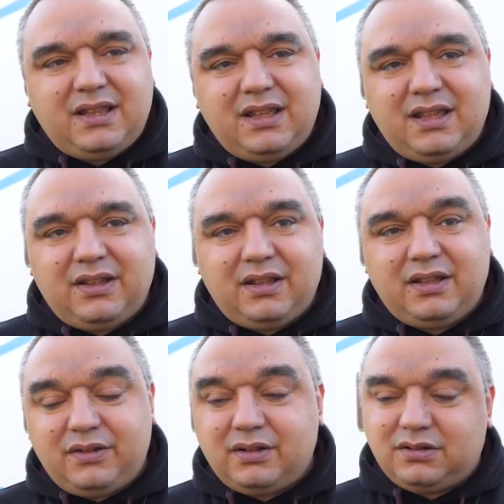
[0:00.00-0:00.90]
di
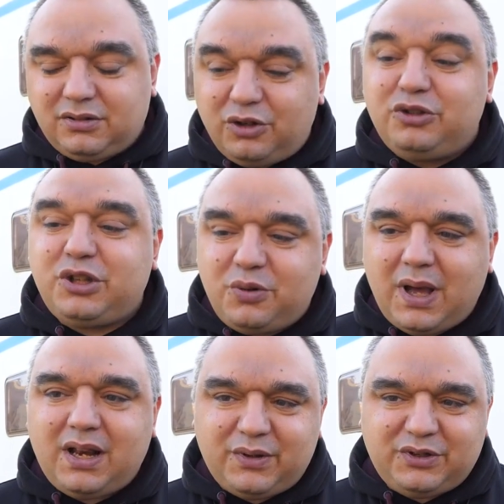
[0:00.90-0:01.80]

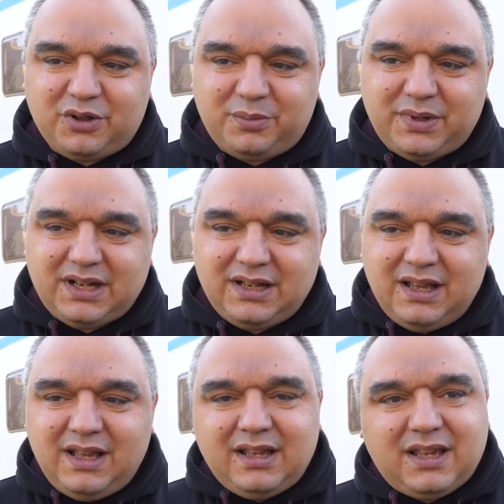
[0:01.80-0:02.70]
continuare quest'opera
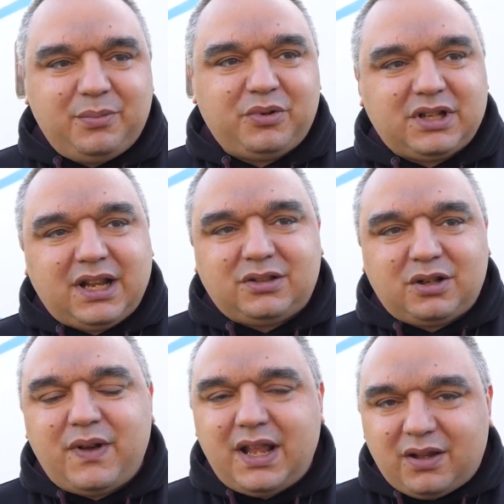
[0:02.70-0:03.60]
che potrà
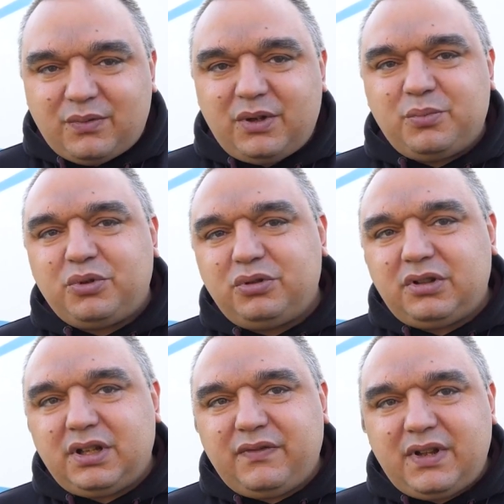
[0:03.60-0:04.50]
trovare qui un
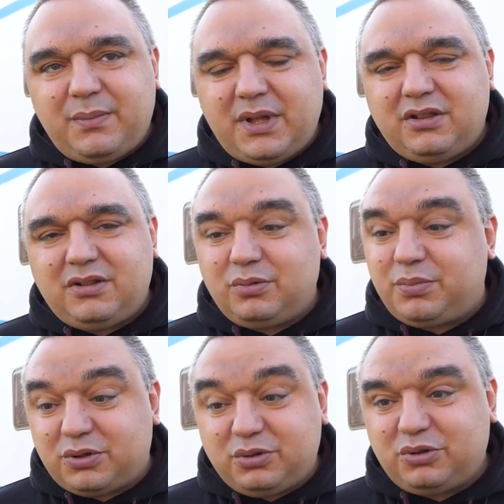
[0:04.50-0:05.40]
punto di riferimento
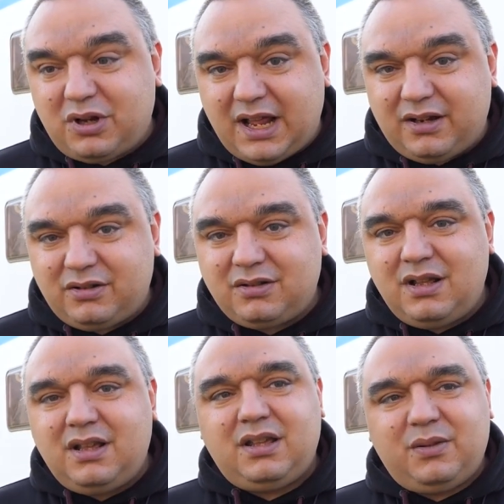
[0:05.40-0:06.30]
per tutto l'anno
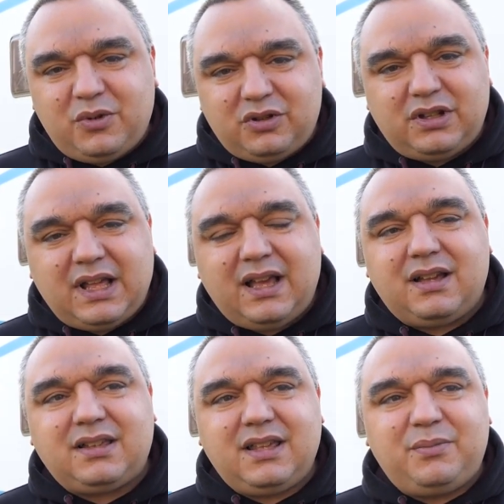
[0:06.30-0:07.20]
in modo da
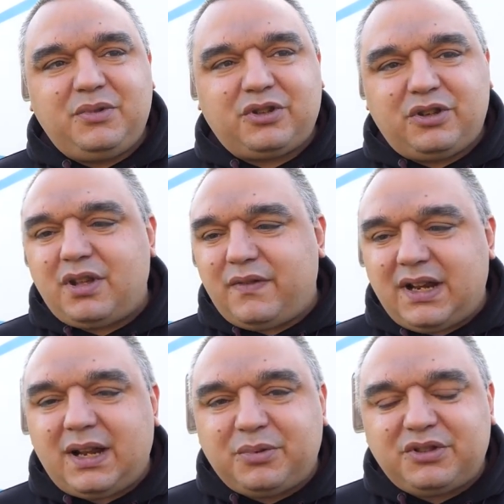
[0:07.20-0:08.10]
chi ha bisogno
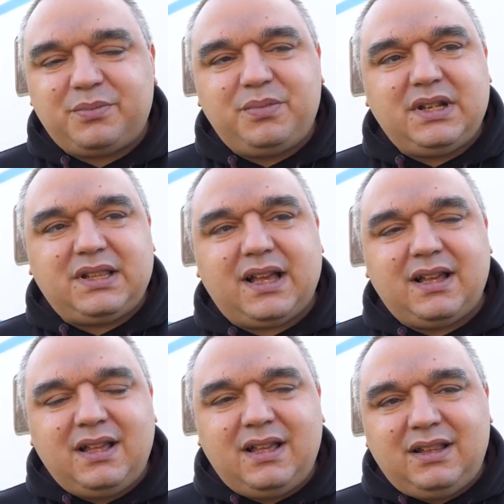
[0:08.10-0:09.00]
avere la possibilità
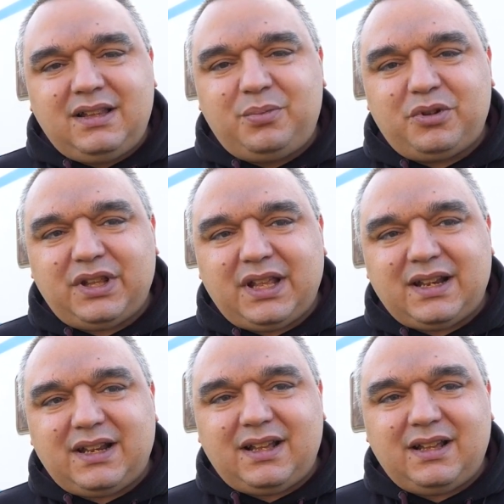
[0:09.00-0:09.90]
di
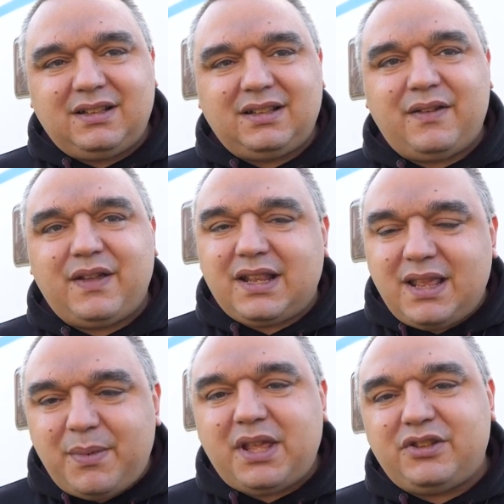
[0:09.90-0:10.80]
poter avere
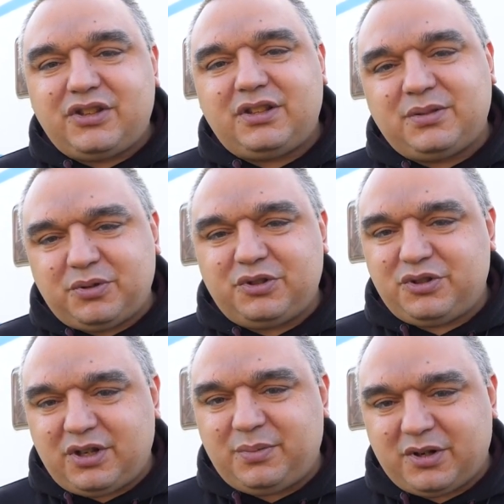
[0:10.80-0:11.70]
dei medici a
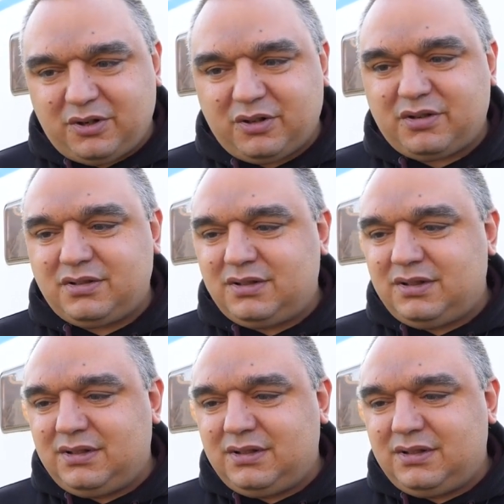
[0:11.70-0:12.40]
disposizione per loro.